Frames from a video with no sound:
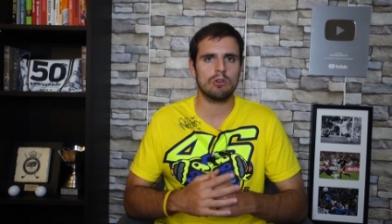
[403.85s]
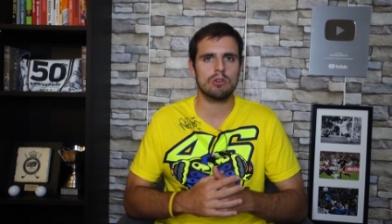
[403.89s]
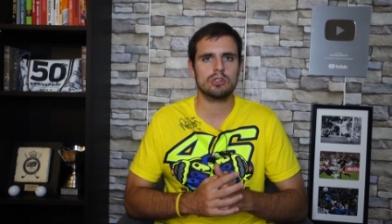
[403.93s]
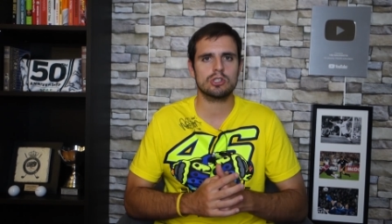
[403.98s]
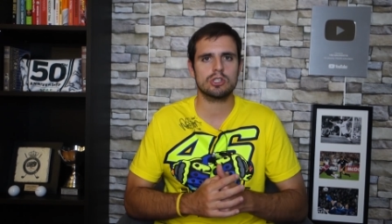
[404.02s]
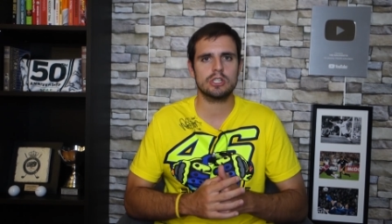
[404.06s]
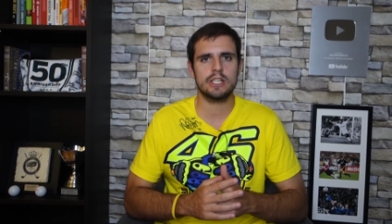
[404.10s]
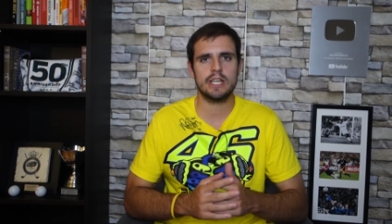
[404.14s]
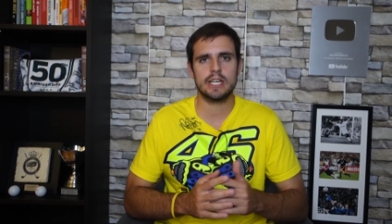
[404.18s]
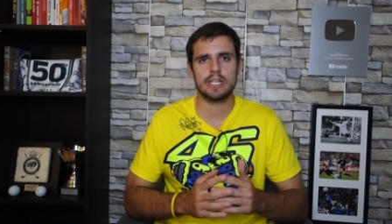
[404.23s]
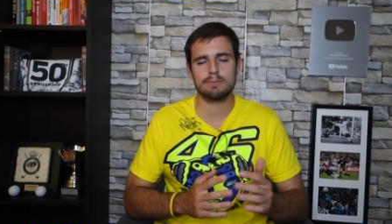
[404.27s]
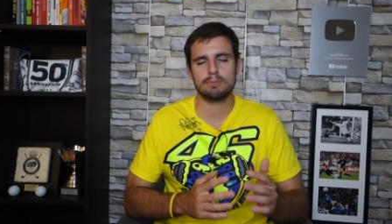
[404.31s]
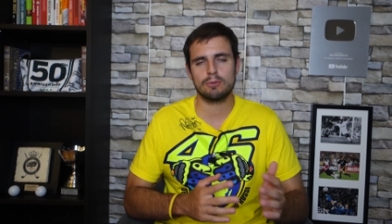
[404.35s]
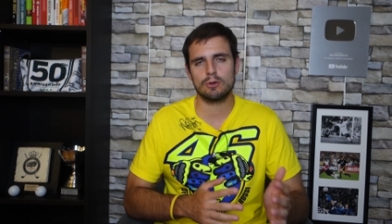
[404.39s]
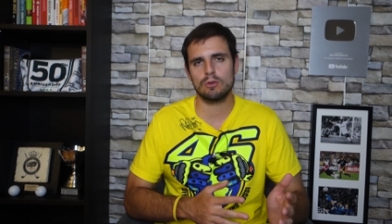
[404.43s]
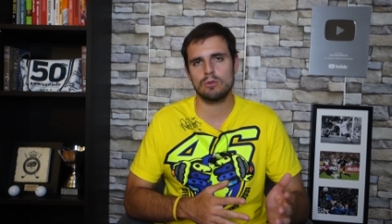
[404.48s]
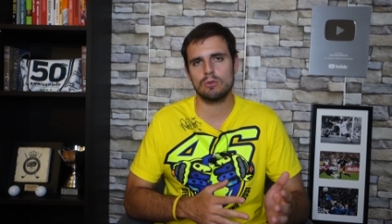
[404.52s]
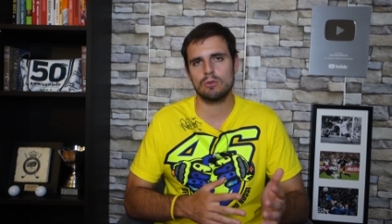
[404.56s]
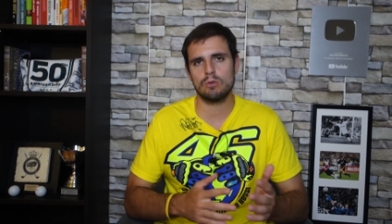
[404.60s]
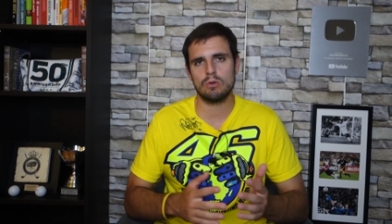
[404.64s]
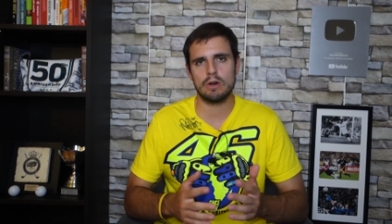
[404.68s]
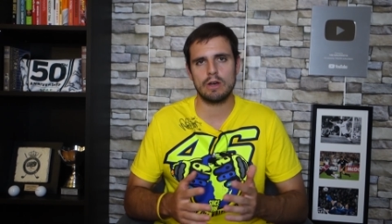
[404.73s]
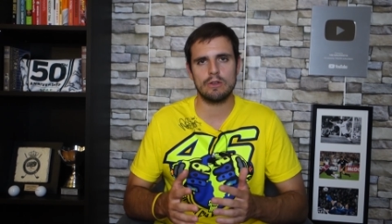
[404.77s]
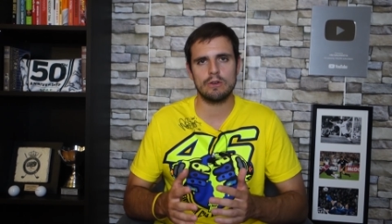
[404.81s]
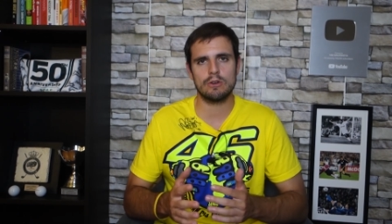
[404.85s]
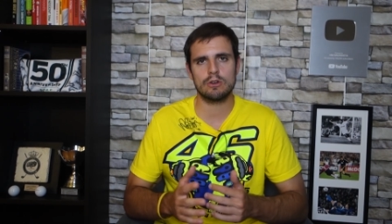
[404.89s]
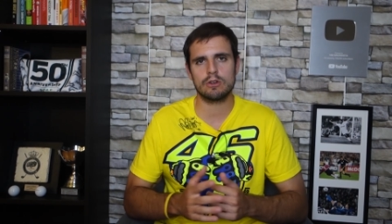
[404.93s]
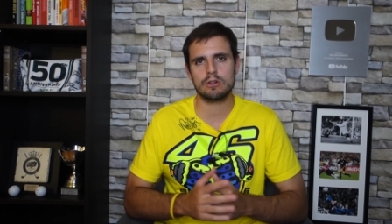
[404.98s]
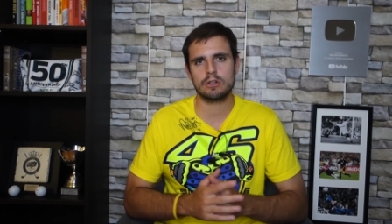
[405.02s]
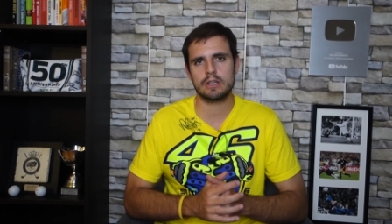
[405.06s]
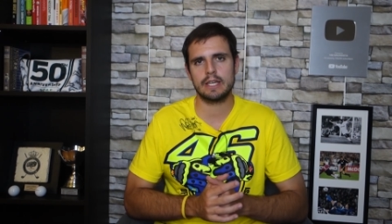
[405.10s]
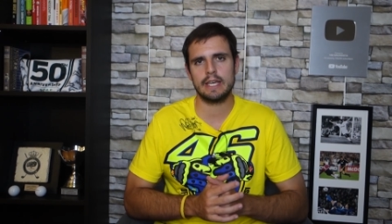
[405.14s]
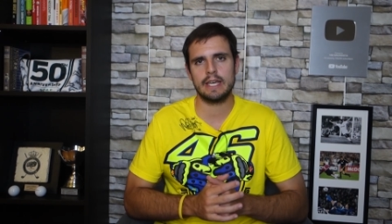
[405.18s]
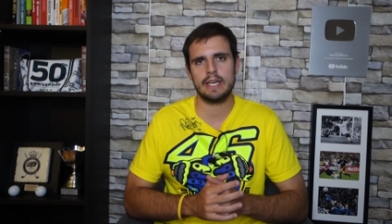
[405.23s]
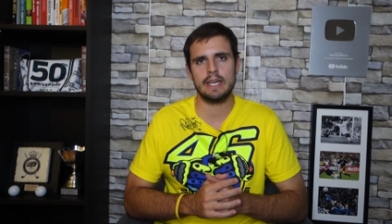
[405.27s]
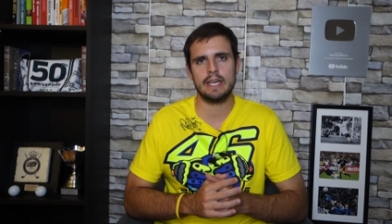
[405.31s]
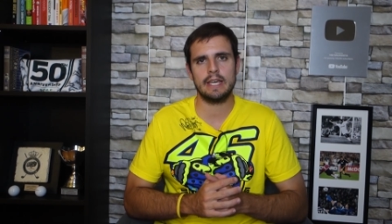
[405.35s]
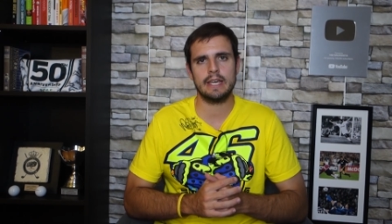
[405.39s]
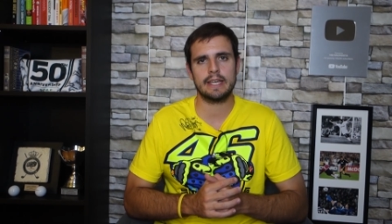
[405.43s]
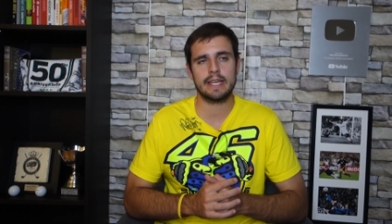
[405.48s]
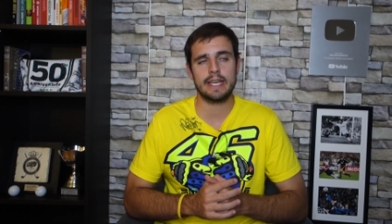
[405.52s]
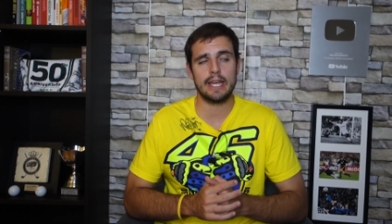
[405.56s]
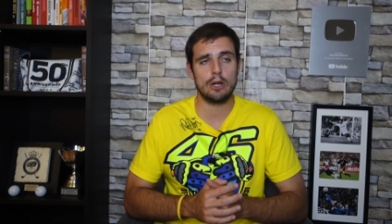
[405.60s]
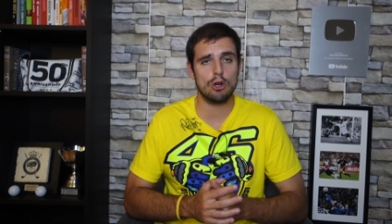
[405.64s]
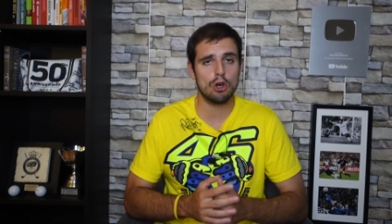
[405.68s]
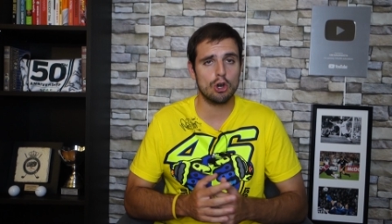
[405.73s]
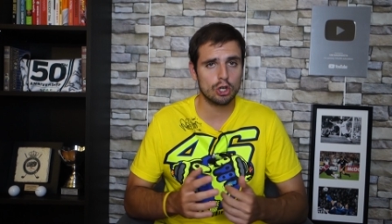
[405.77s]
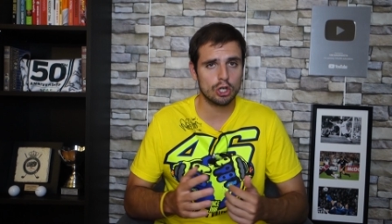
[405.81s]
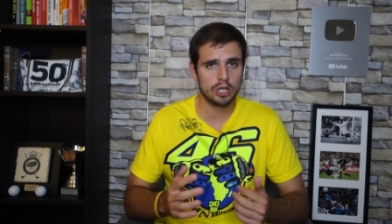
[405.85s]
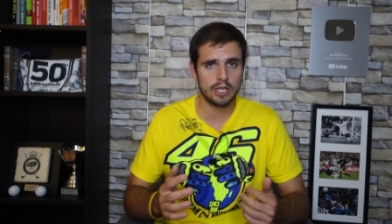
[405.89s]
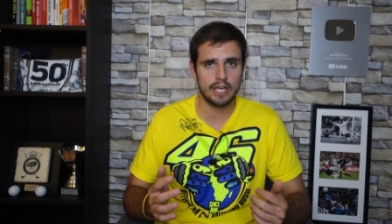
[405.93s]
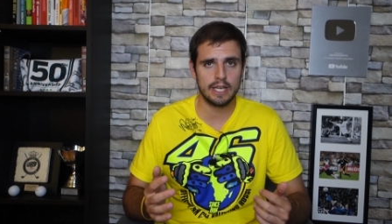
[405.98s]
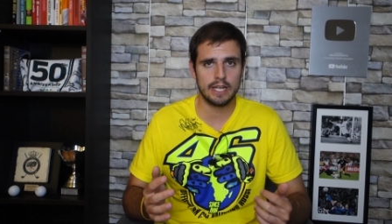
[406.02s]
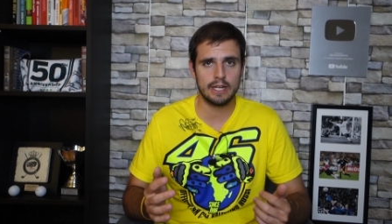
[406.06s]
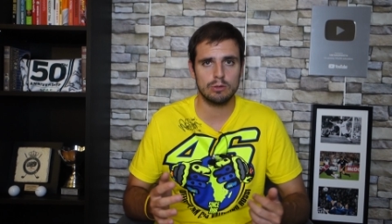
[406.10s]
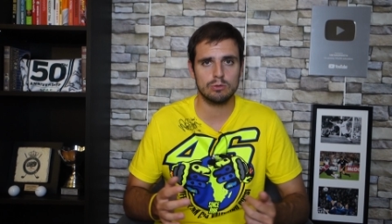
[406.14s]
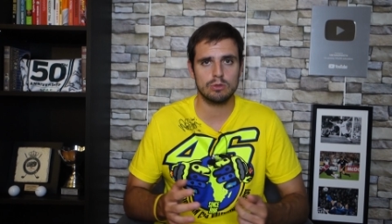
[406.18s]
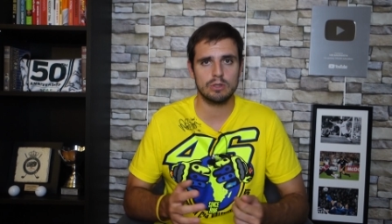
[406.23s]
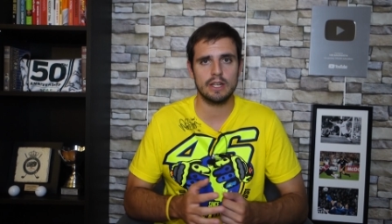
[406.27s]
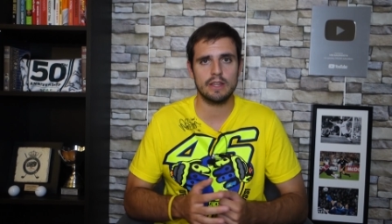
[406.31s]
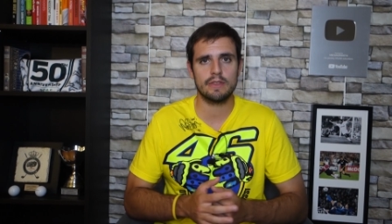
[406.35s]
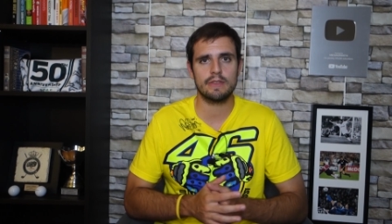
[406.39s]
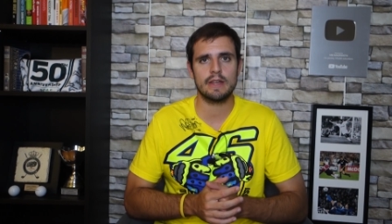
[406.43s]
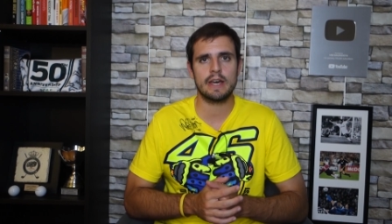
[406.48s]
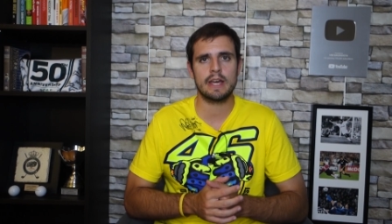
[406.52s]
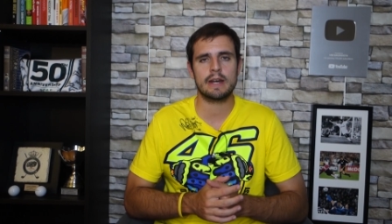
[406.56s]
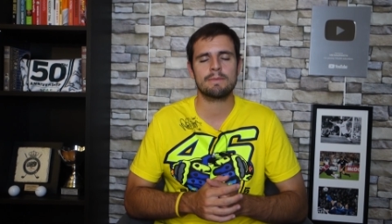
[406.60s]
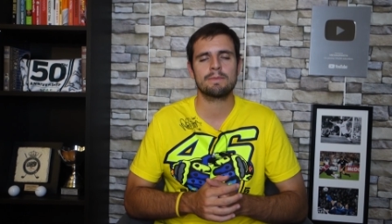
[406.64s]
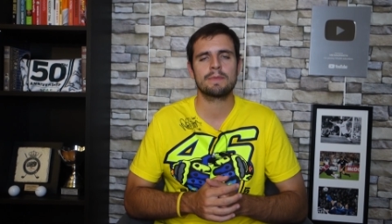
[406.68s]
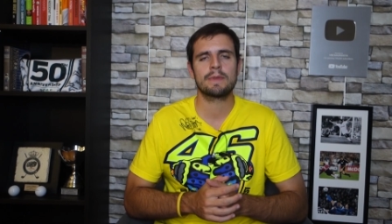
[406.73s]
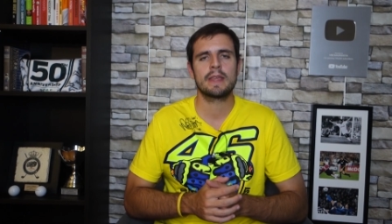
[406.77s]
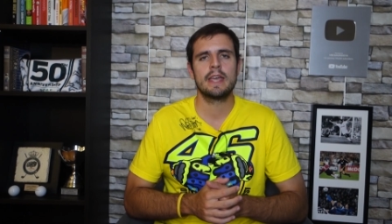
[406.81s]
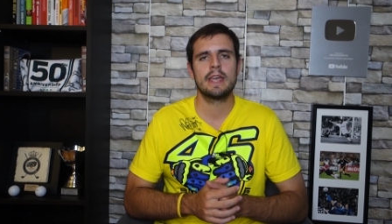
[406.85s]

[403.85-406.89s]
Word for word: los días por un jugador que no quiere utilizar